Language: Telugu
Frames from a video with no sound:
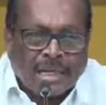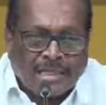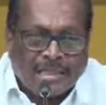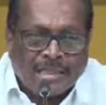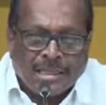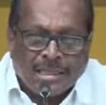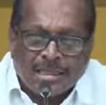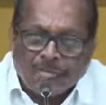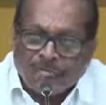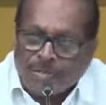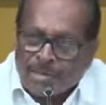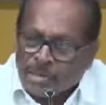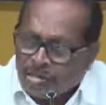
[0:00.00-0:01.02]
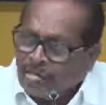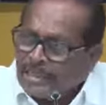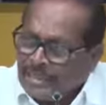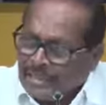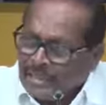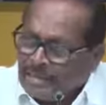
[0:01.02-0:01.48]
రాజకీయాల్లో విమర్శలు
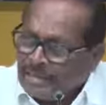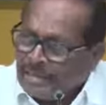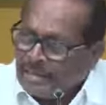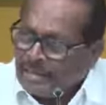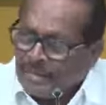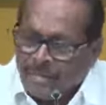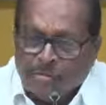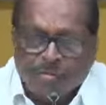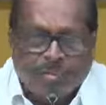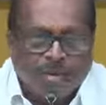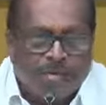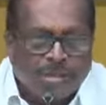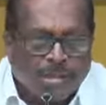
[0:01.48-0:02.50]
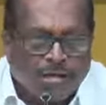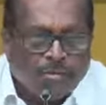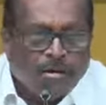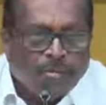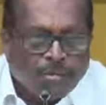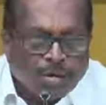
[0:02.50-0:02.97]
ఉంటాయి మేము మేము అధికారంలో
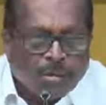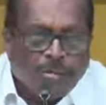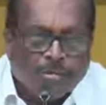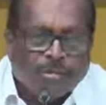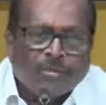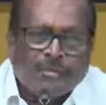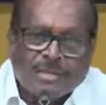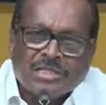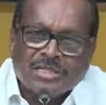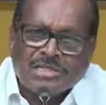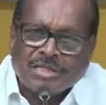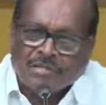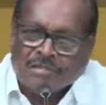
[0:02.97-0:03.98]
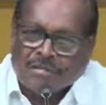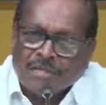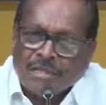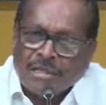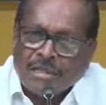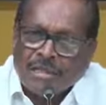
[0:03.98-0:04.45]
ఉన్నప్పుడు కూడా మమ్మల్ని కూడా విమర్శించారు
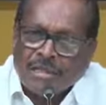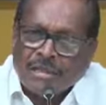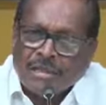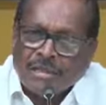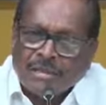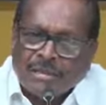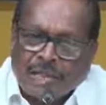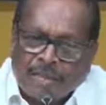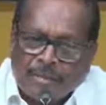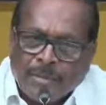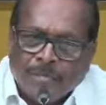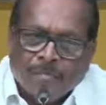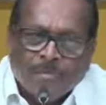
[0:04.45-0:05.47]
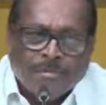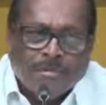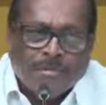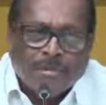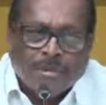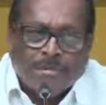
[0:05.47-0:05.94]
దాన్ని మేము
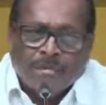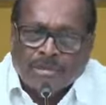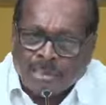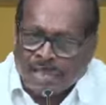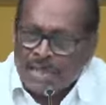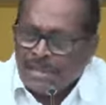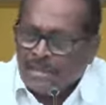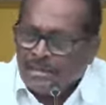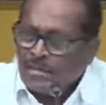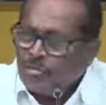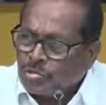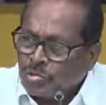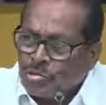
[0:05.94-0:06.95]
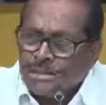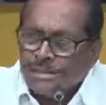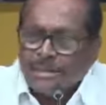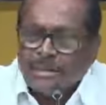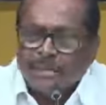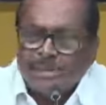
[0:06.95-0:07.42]
ఒక సలహా కింద ఒక సూచన
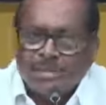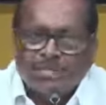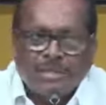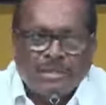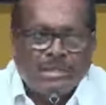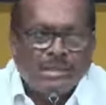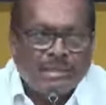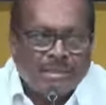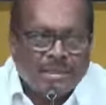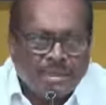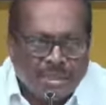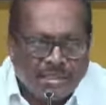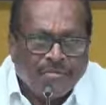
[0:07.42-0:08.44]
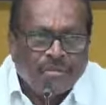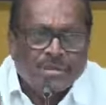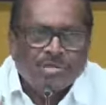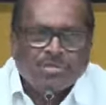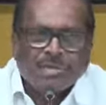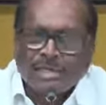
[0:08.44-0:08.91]
కింద తీసుకుని దాన్ని రెక్టిఫై
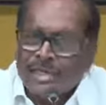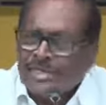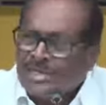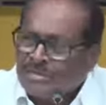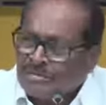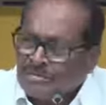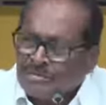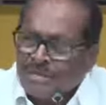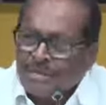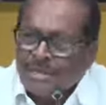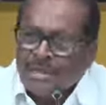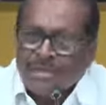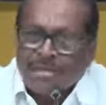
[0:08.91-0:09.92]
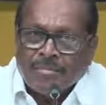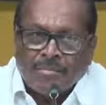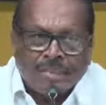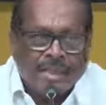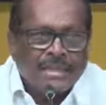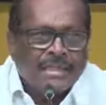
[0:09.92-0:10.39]
చేసుకుంటా ట్రై చేస్తాం
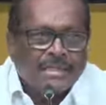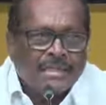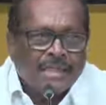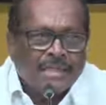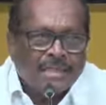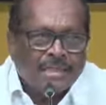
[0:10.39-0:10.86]
మీరైతే